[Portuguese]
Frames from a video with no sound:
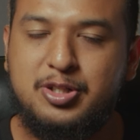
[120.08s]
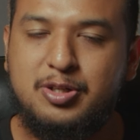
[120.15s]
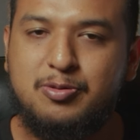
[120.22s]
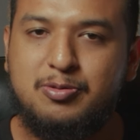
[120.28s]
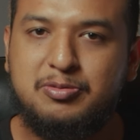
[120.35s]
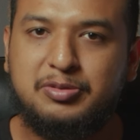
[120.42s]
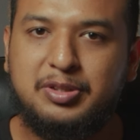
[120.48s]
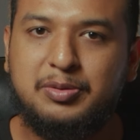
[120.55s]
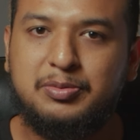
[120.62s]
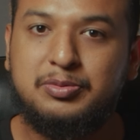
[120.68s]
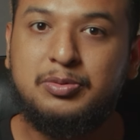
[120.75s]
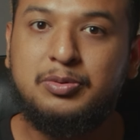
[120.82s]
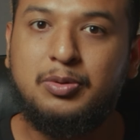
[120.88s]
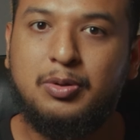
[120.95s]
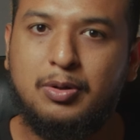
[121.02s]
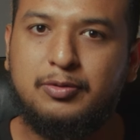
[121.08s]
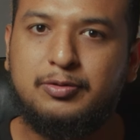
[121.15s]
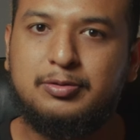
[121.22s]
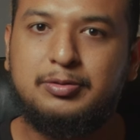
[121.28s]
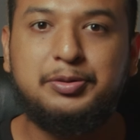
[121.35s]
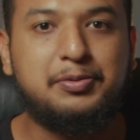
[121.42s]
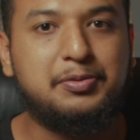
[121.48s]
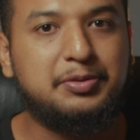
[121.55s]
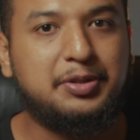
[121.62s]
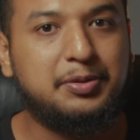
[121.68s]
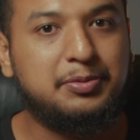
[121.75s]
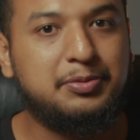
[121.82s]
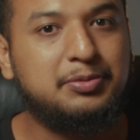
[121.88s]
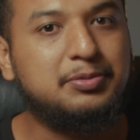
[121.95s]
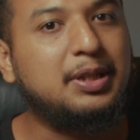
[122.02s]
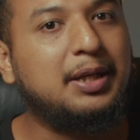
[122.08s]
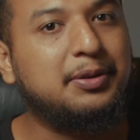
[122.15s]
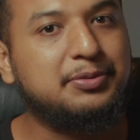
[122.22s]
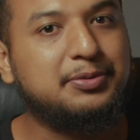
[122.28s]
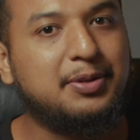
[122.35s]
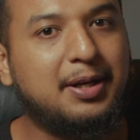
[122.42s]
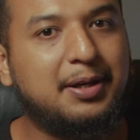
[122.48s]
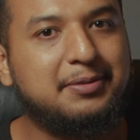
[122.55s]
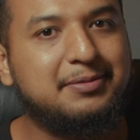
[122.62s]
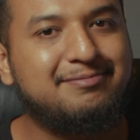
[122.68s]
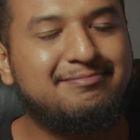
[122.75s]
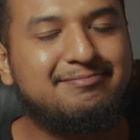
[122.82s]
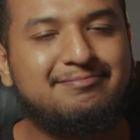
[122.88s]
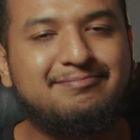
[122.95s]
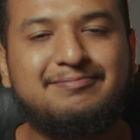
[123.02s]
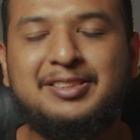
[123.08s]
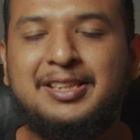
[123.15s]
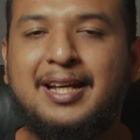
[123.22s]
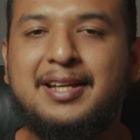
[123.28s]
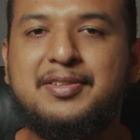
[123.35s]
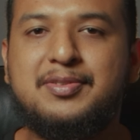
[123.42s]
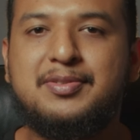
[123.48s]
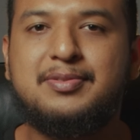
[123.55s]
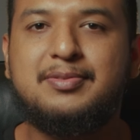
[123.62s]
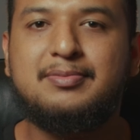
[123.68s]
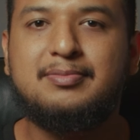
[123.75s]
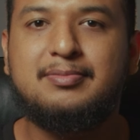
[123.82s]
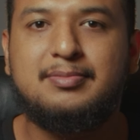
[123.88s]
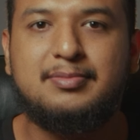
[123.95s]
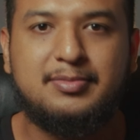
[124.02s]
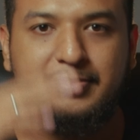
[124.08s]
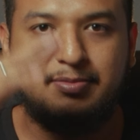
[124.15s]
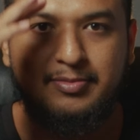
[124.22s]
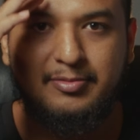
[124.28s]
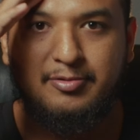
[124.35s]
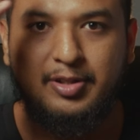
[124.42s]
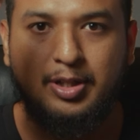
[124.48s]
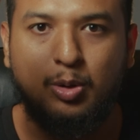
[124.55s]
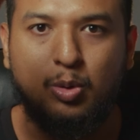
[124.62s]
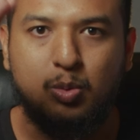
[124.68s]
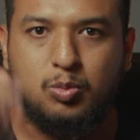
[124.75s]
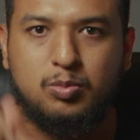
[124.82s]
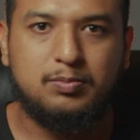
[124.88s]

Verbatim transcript: dia um conteúdo novo e um conteúdo autoral. E é isso. Falou!